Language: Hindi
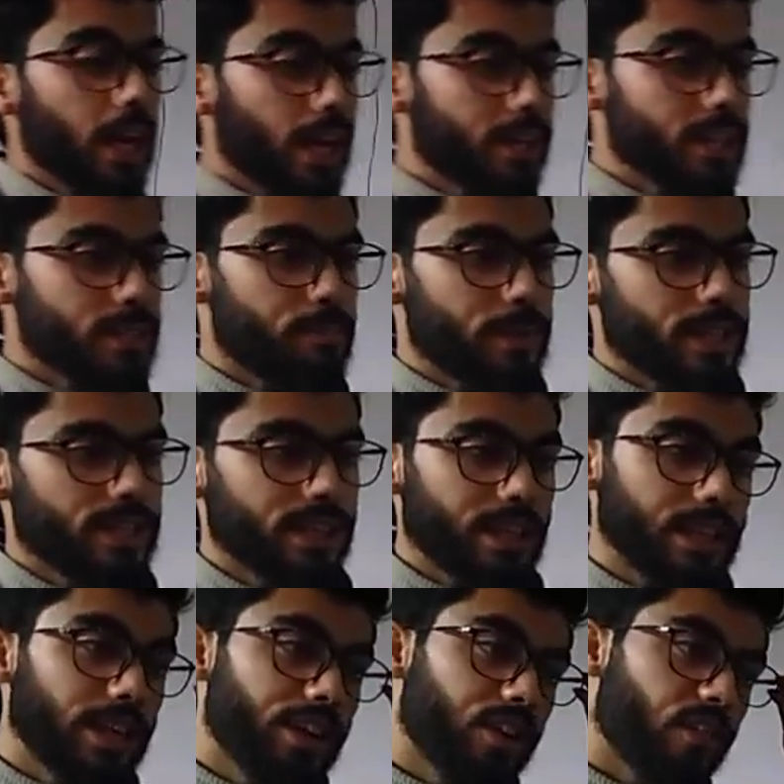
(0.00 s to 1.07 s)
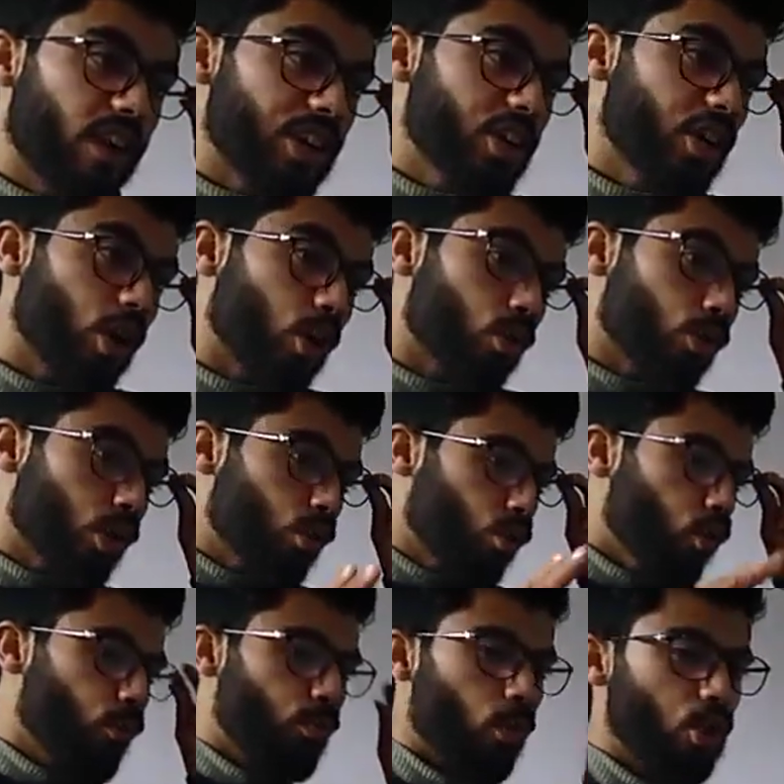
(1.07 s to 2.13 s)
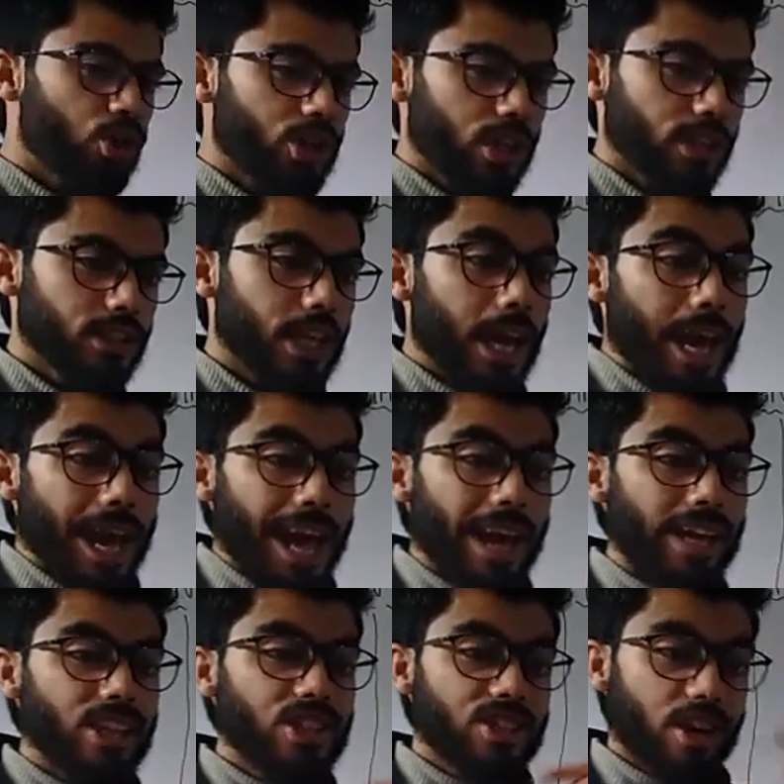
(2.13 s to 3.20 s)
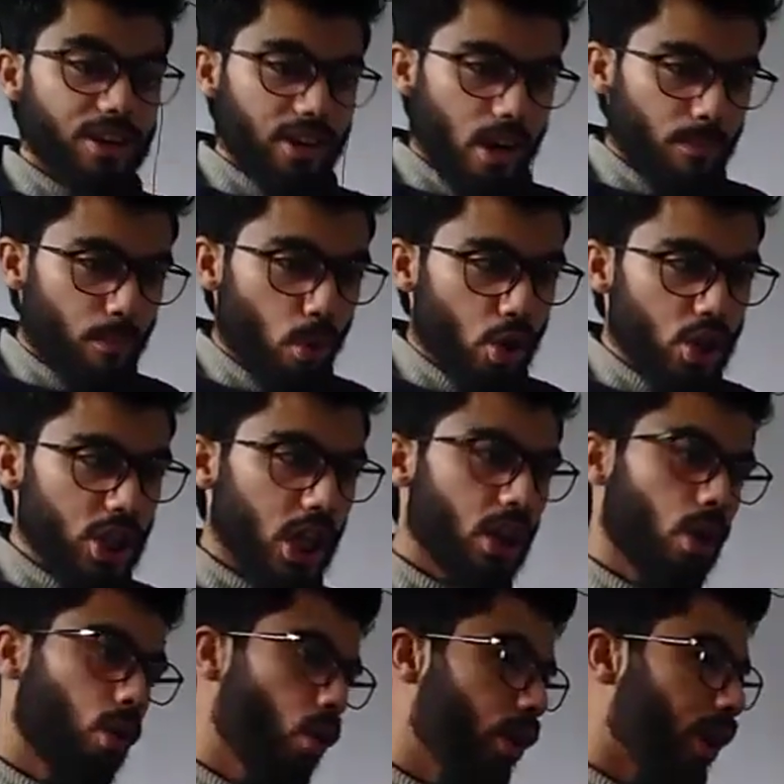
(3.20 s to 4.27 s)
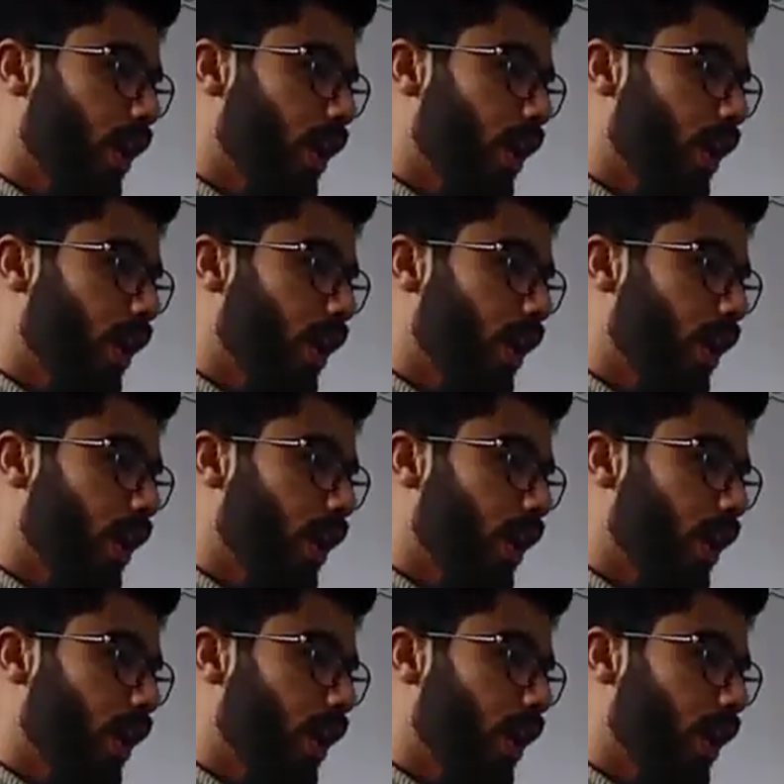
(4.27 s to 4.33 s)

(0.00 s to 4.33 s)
इट इज़ बेसिकली डिवाइडेड इंटू द टू पोर्शन एक्सटर्नल पोर्शन और